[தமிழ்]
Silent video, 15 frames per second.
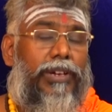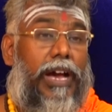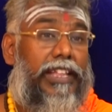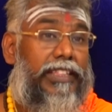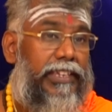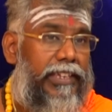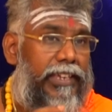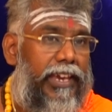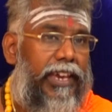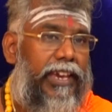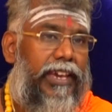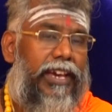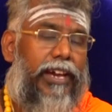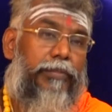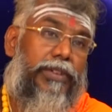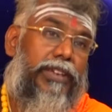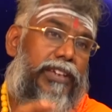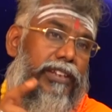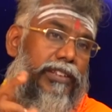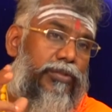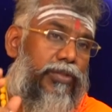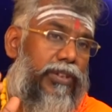அது ஏன்
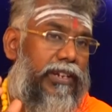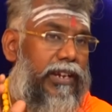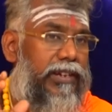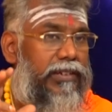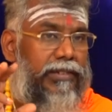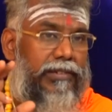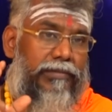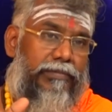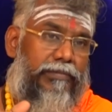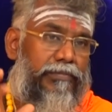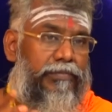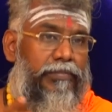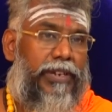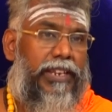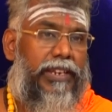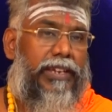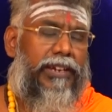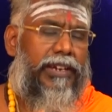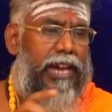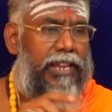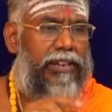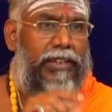அப்படிங்கிறது கூட நான்
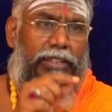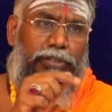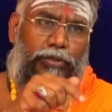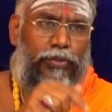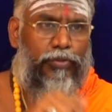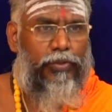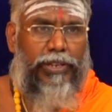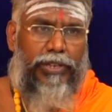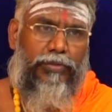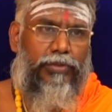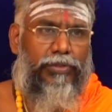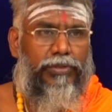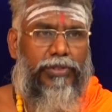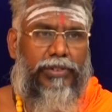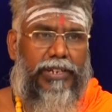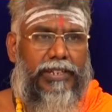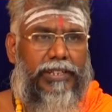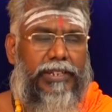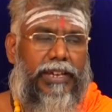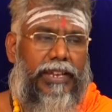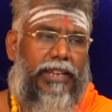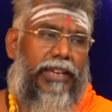பண்ணியிருக்கேன் காரணம் அதுக்கு ஒரு உயிர்
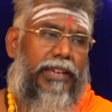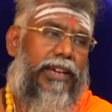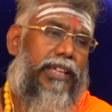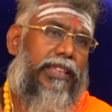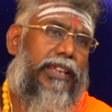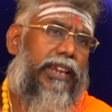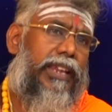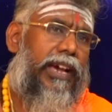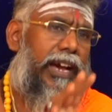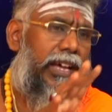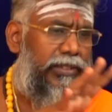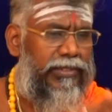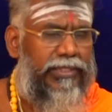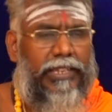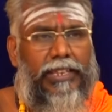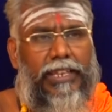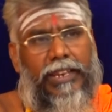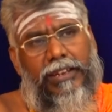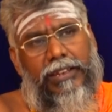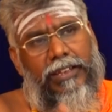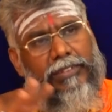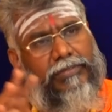உண்டுங்கிறதுனால அதனால் அது
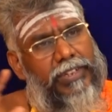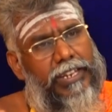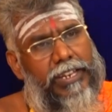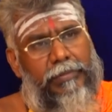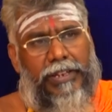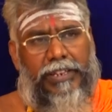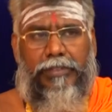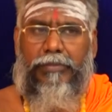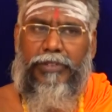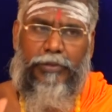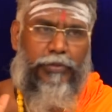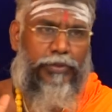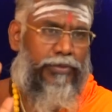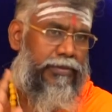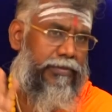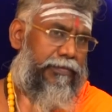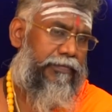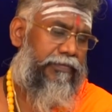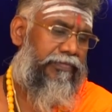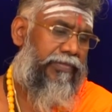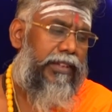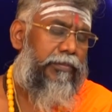சரியில்லைனாலும் வீட்டில் மன நிம்மதி போயிடும்
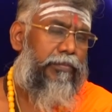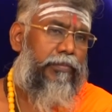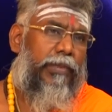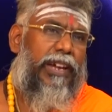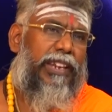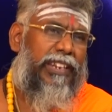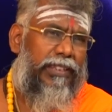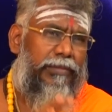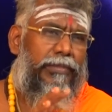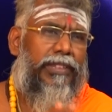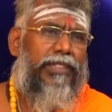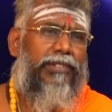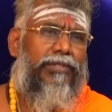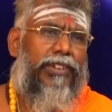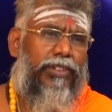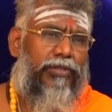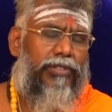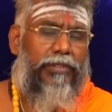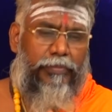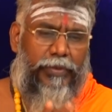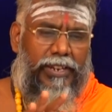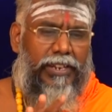மன நிம்மதி வேணும்
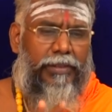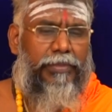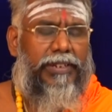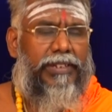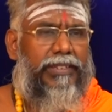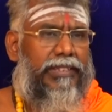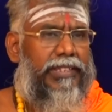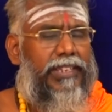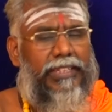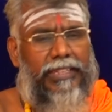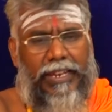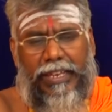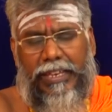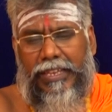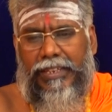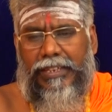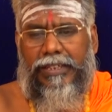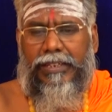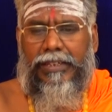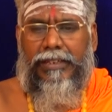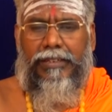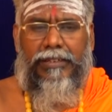இப்போ என்ன பண்ணுறது சரி இதெல்லாம்
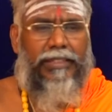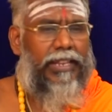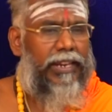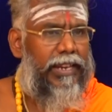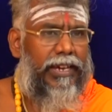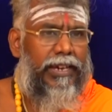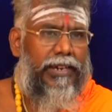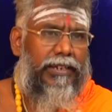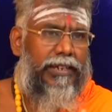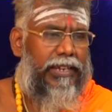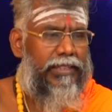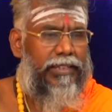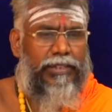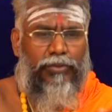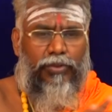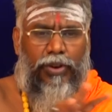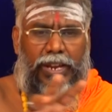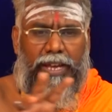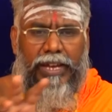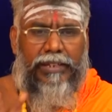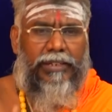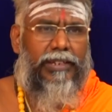இருக்குது இதெல்லாம் எது
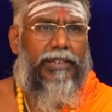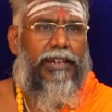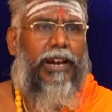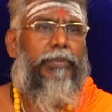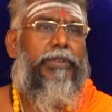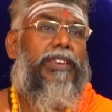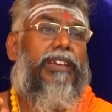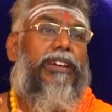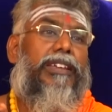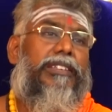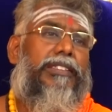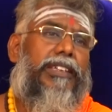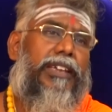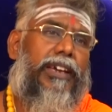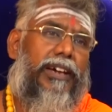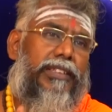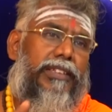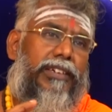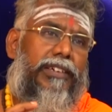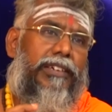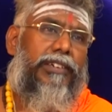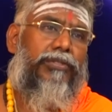கோளாறு அப்படின்னு எங்களுக்கு தெரியாது
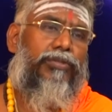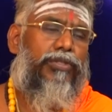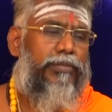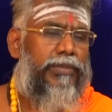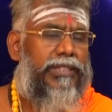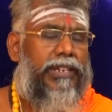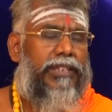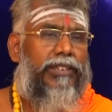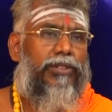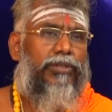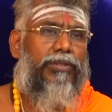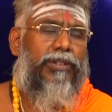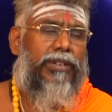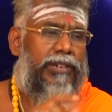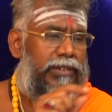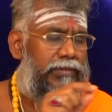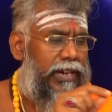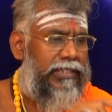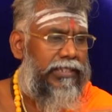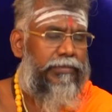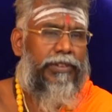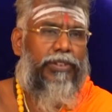குடும்பத்தில் இருக்கிறவங்களுக்கு
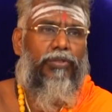வாசப்படி